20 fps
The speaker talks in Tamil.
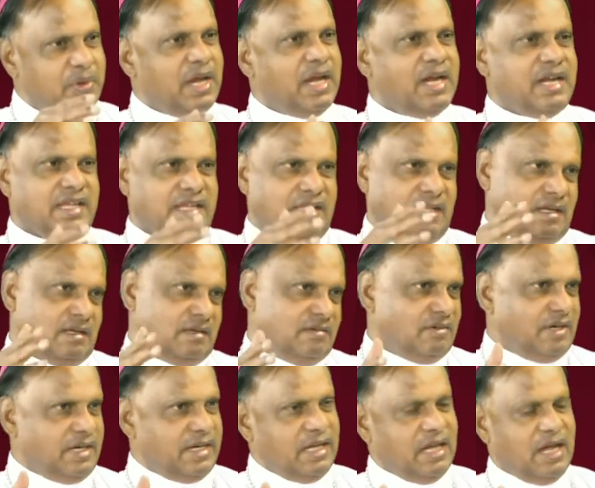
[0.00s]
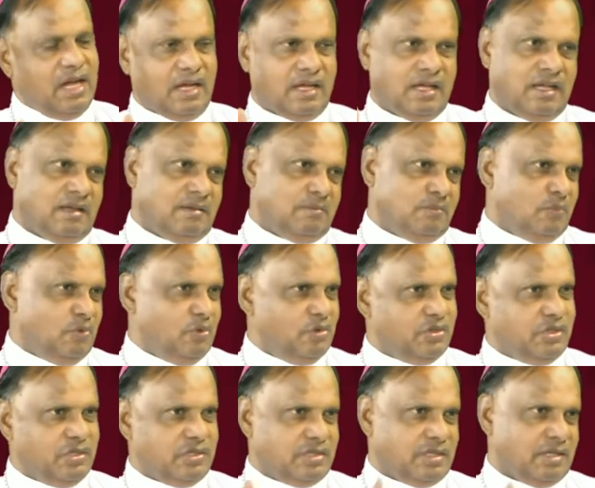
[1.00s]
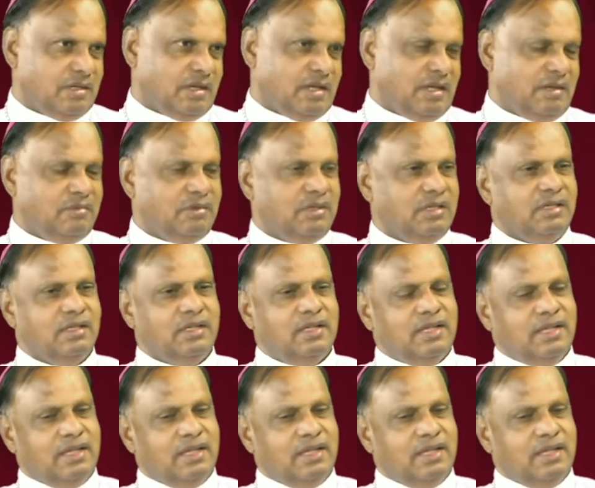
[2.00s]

பேழையில் வழியாக மோசஸ் காணும்